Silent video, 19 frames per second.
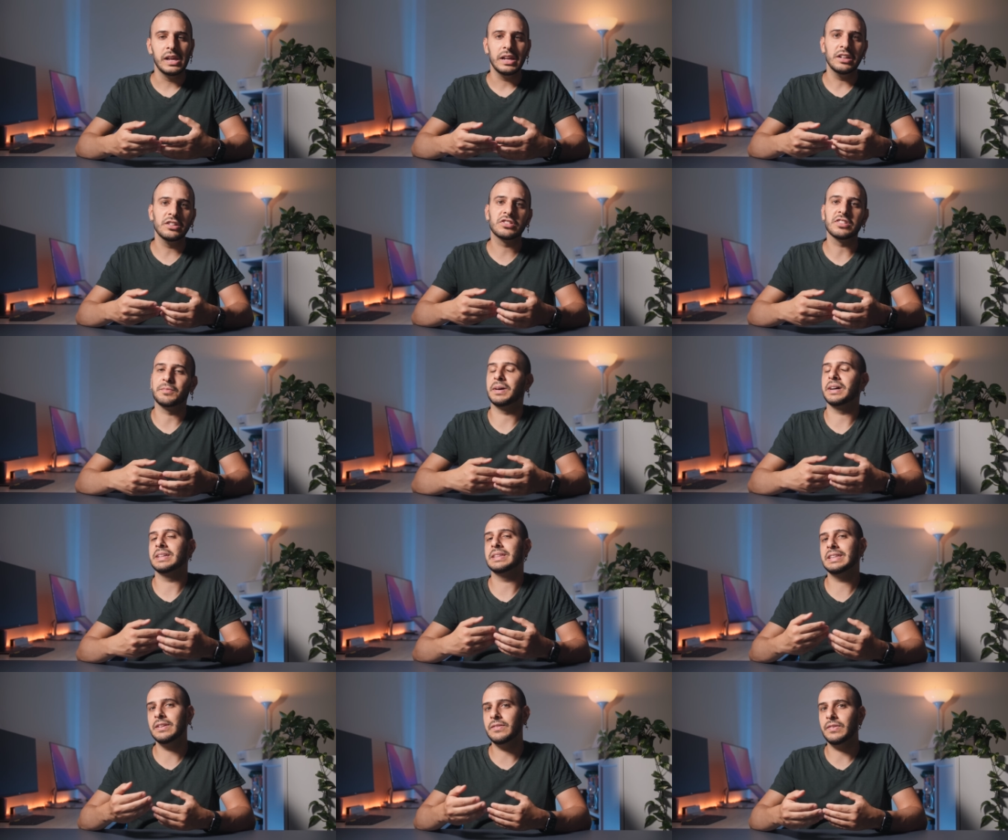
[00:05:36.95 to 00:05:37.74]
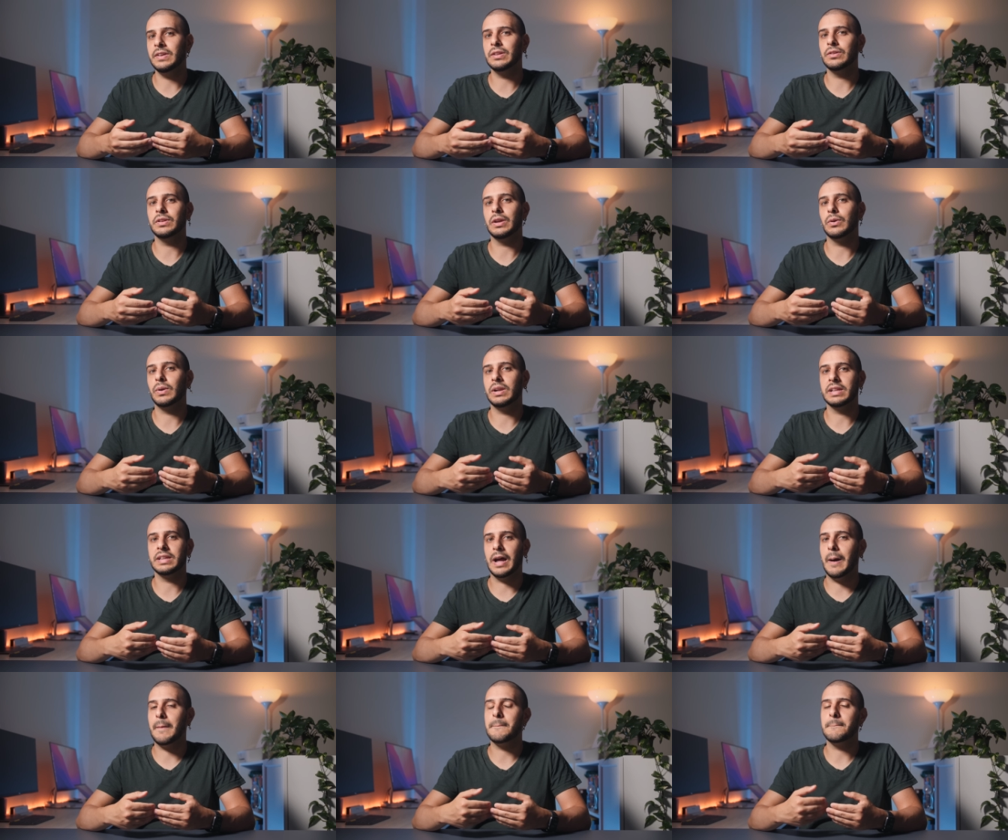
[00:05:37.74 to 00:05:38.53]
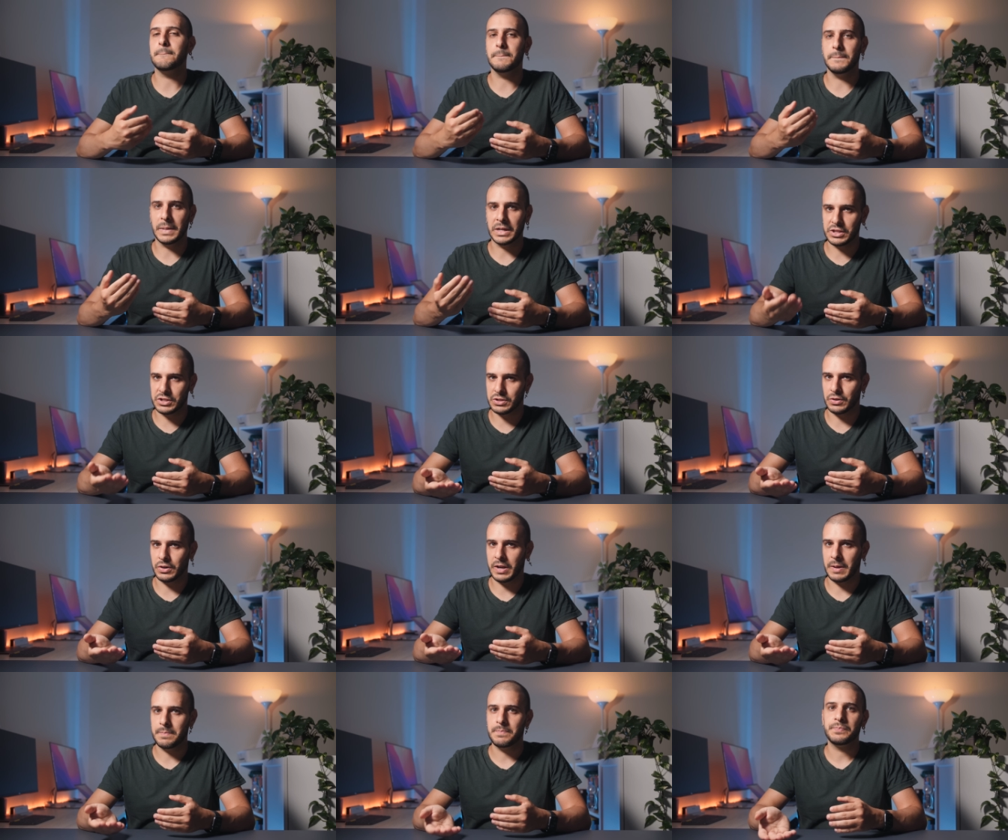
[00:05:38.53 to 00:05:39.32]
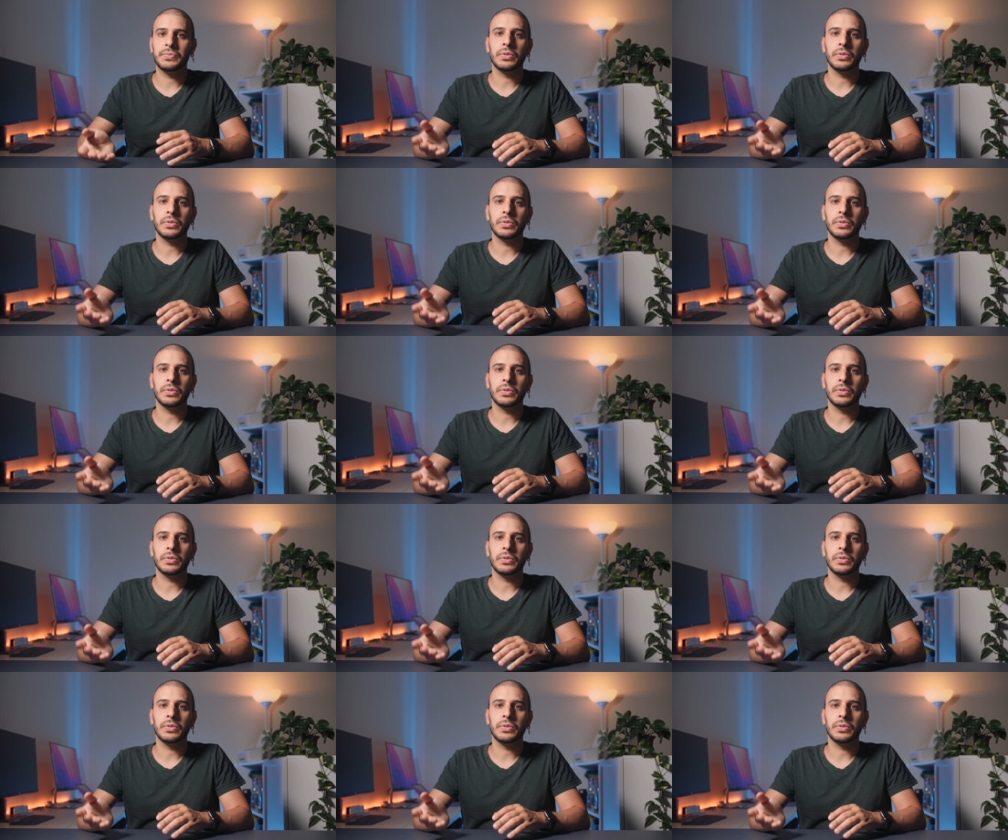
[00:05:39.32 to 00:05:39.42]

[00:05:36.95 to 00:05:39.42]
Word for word: insomma dei video di qualità maggiore.